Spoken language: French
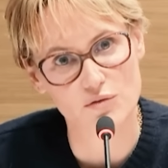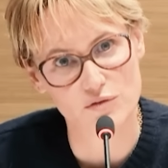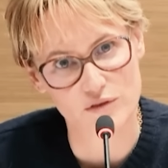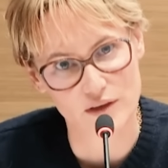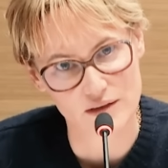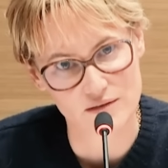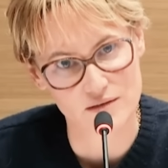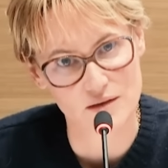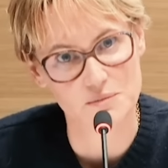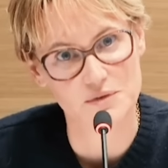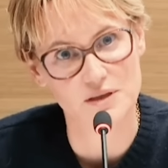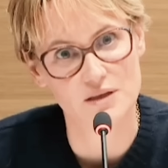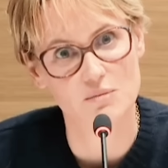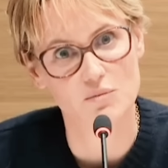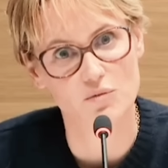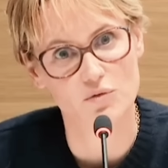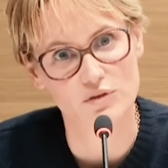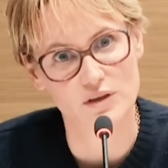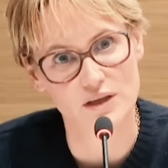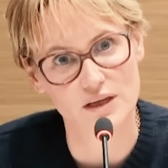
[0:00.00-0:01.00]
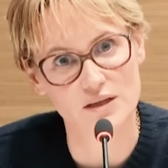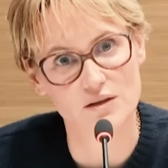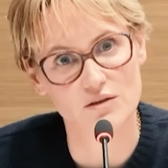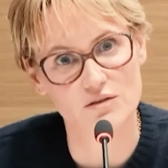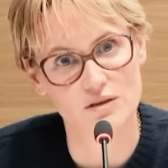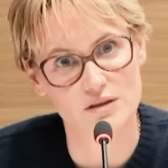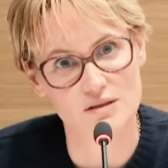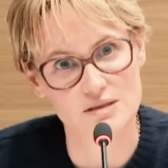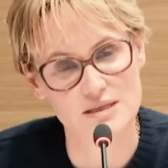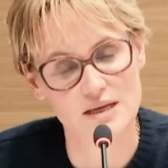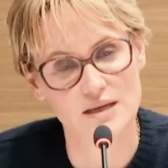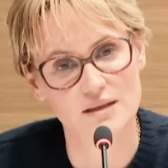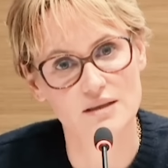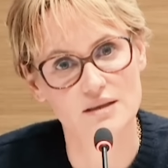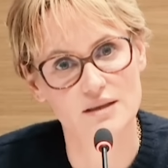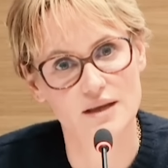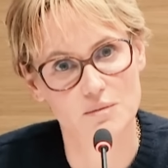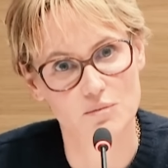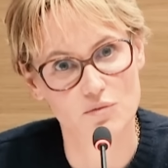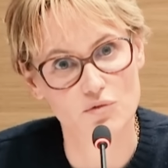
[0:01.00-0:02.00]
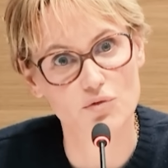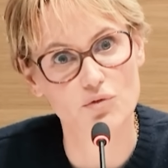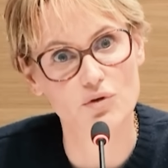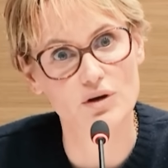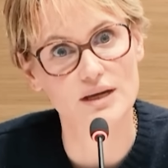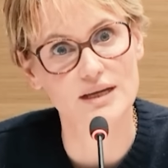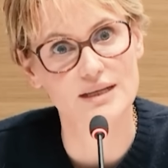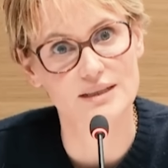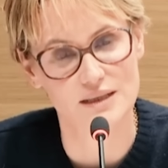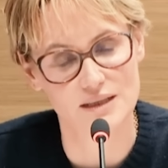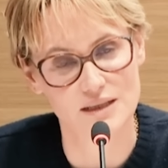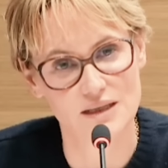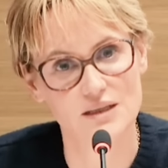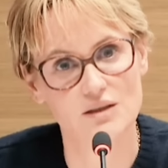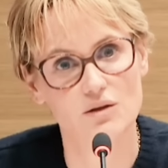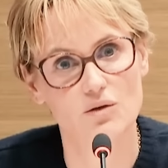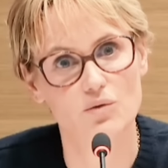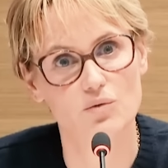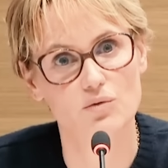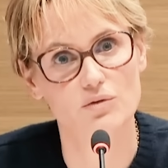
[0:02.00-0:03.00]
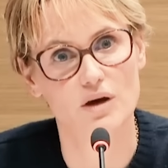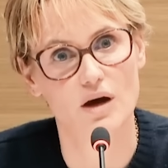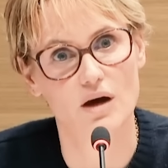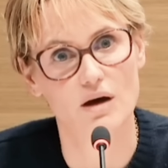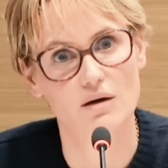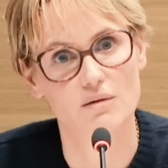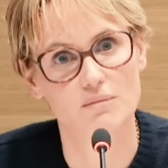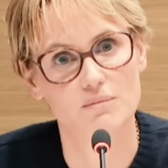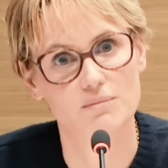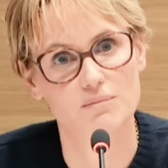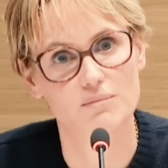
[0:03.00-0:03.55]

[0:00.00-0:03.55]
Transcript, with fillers: vous acceptez de montrer dans cette scène d'amour est écrite dans le contrat.